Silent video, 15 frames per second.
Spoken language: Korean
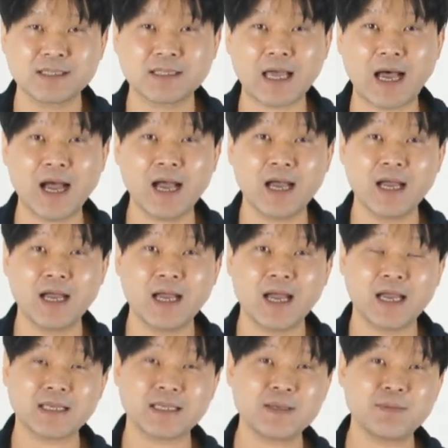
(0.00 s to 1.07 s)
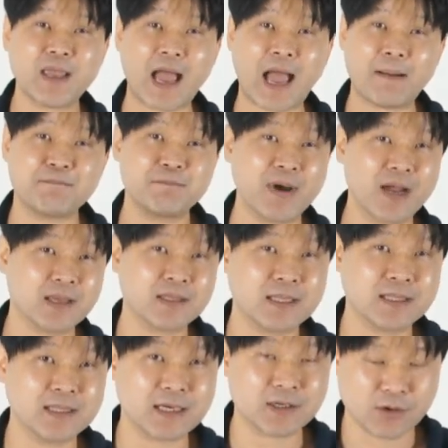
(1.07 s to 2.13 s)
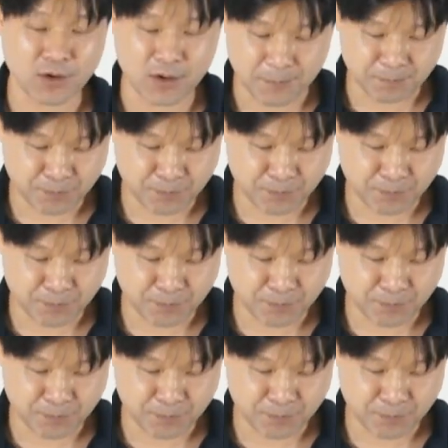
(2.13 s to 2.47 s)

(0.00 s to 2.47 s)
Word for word: 다 힙이 안 맞게 된다는 거예요.